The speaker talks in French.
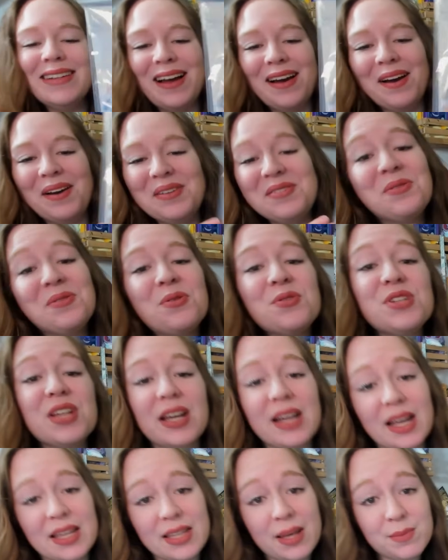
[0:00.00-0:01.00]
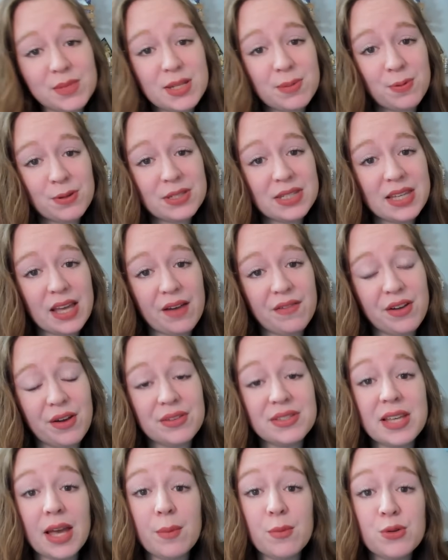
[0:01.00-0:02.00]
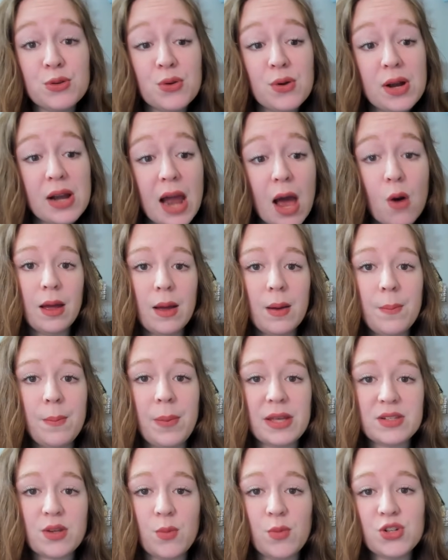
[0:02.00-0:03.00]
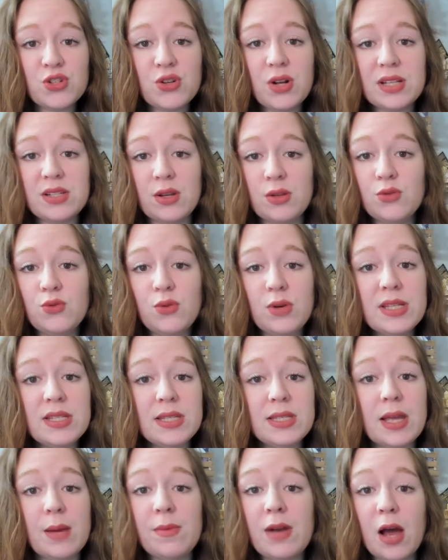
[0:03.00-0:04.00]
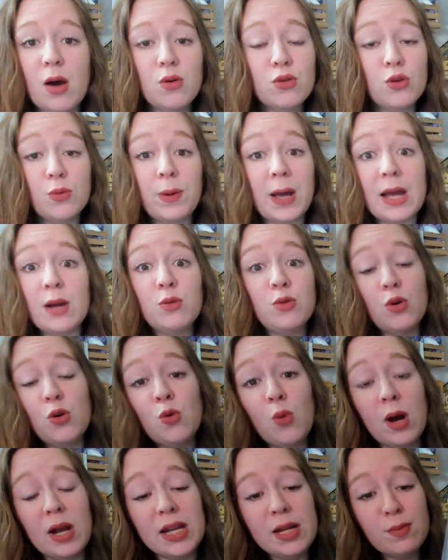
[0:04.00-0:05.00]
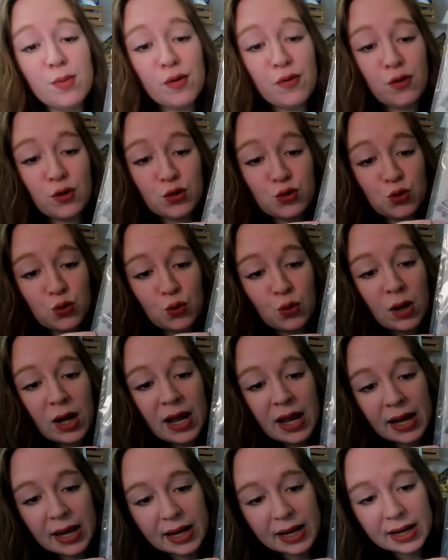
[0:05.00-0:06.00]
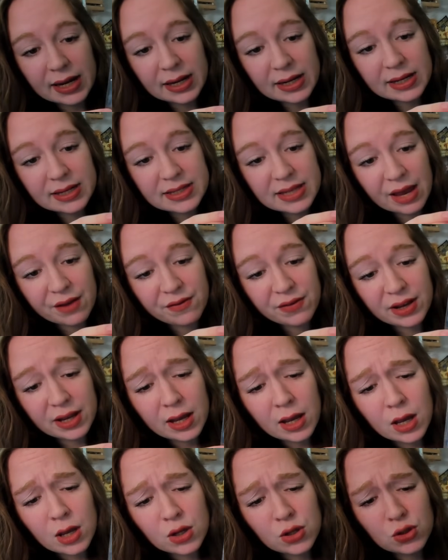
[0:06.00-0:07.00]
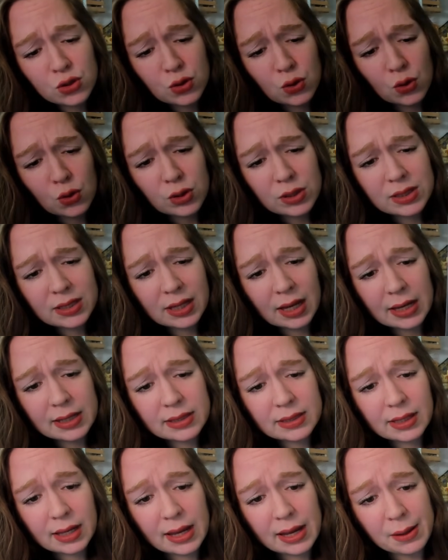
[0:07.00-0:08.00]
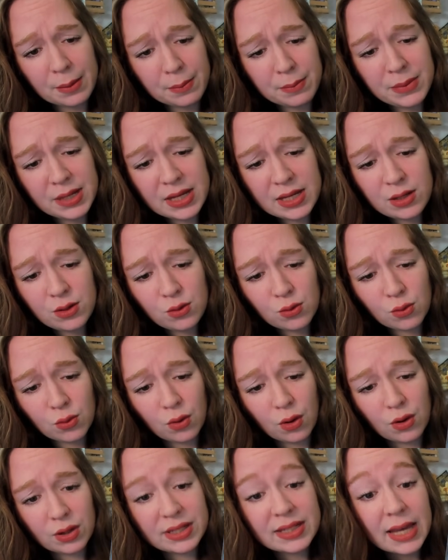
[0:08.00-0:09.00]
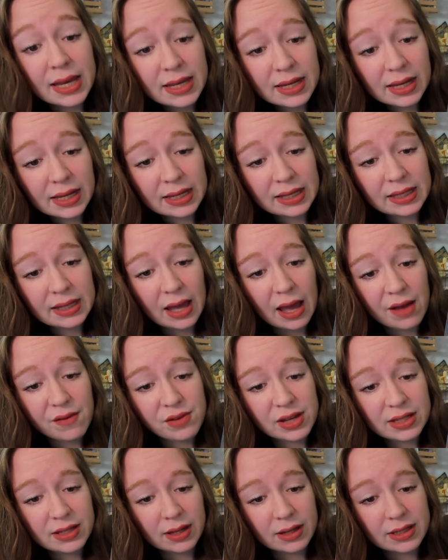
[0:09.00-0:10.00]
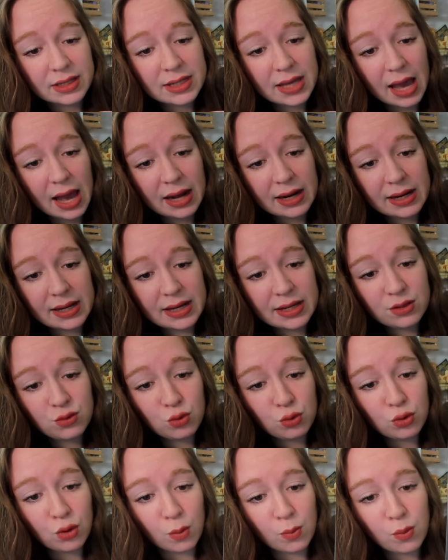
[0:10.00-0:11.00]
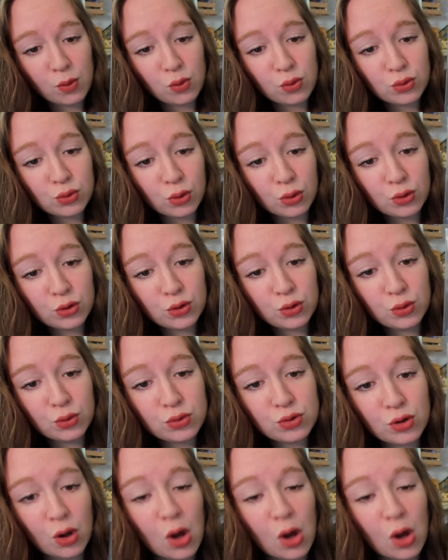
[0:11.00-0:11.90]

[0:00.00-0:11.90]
Euh, du coup, j'ai regardé un petit peu ce qu'il y avait en termes de là-haut. Parce que moi, je collectionne tous les items là-haut, de près ou de loin. Il me faut tout. Et ils avaient ce très très mignon euh, keyring K-Ring avec Carl et Doug, beaucoup trop cute.